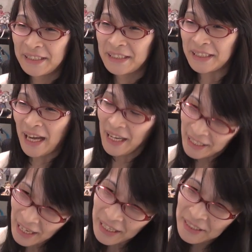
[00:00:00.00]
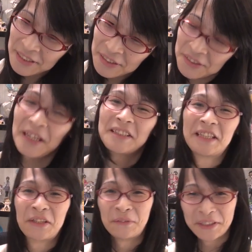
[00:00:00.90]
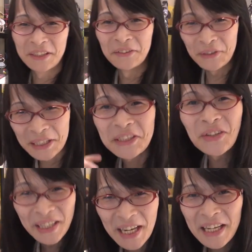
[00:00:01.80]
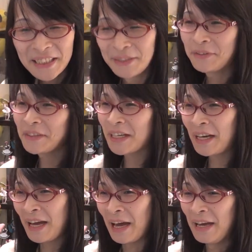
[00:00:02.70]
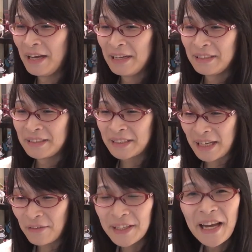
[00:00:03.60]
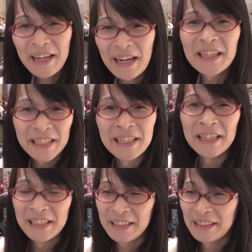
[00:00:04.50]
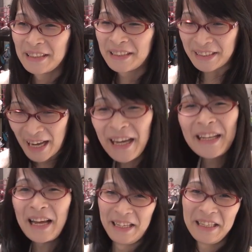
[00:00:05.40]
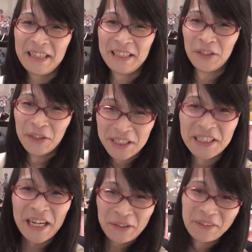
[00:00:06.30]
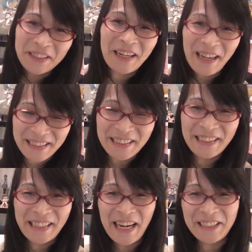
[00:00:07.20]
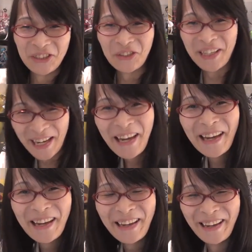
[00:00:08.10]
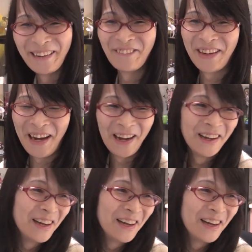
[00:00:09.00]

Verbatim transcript: 使えないクラスだと思ってる私はね自分から使わない限り使えない領域だと思ってる8ギガ以上はねまあ